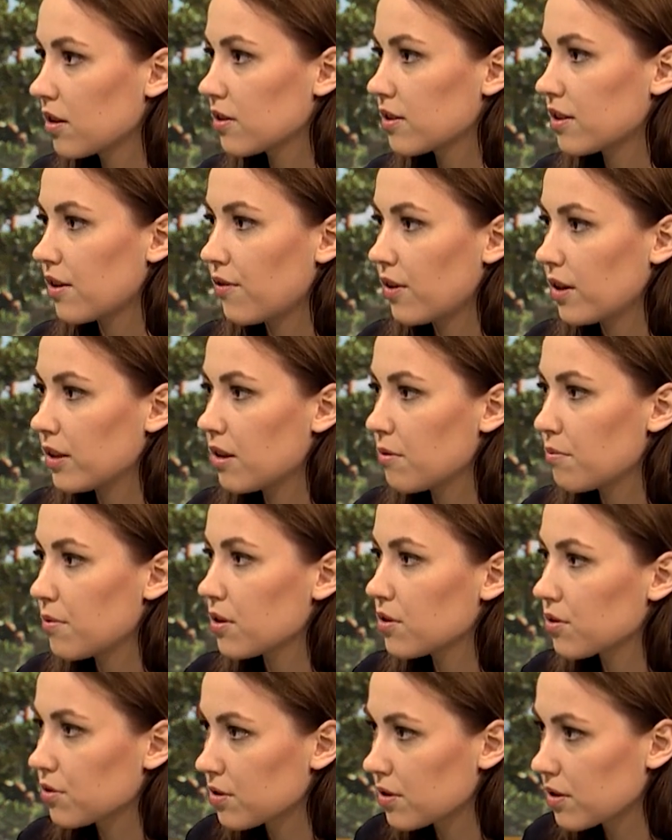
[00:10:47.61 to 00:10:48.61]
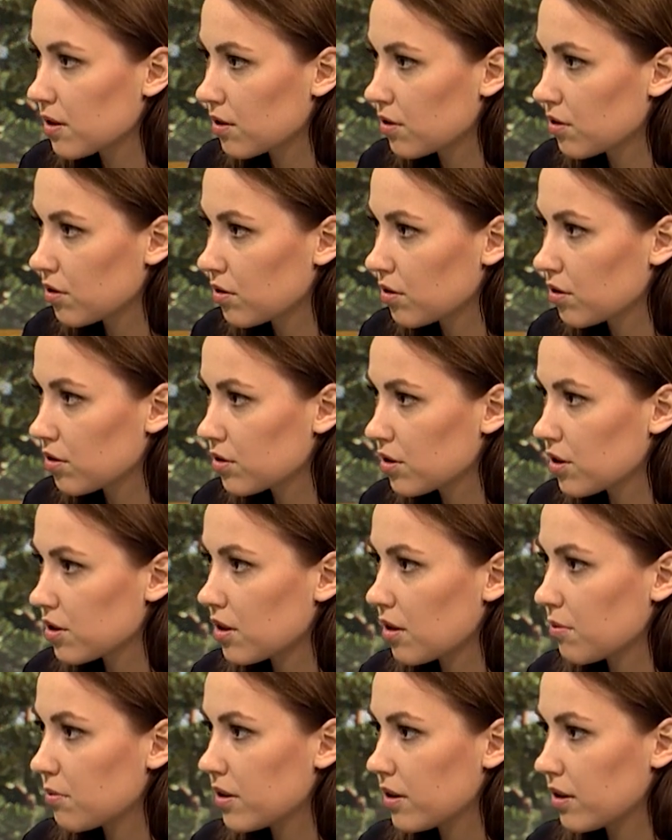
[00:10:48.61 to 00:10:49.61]
za fajne pieniądze do
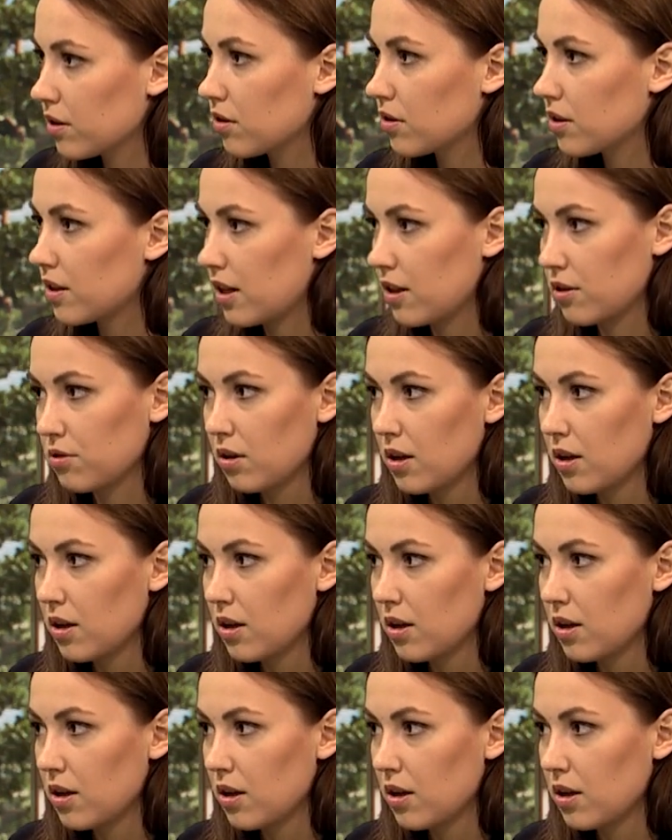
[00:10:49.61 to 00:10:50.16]
gdzieś tam mhm. innego kraju?